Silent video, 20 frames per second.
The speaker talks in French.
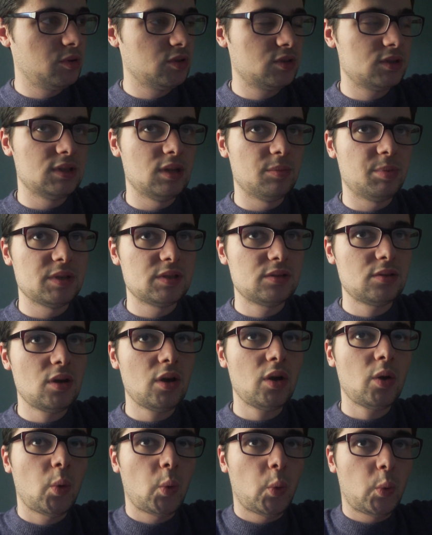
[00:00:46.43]

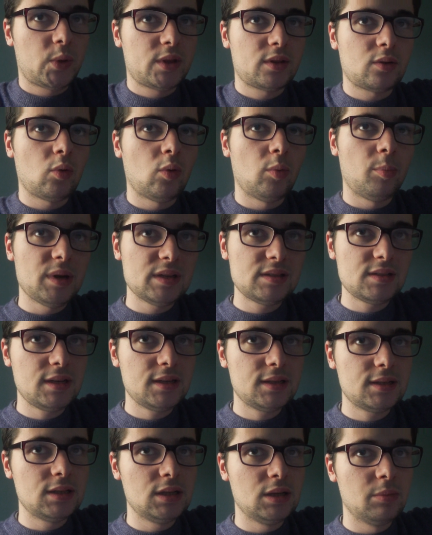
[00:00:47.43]
antidépresseur, on passe à
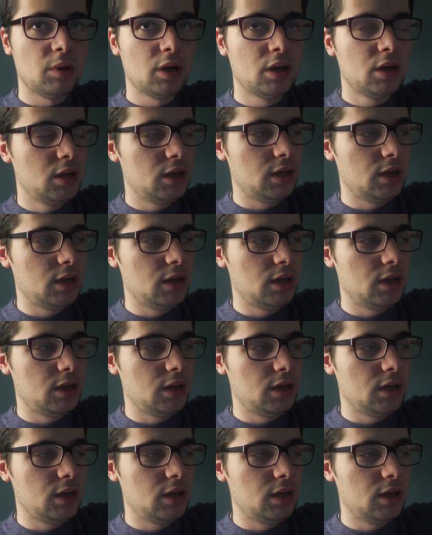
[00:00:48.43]
l'équilibre.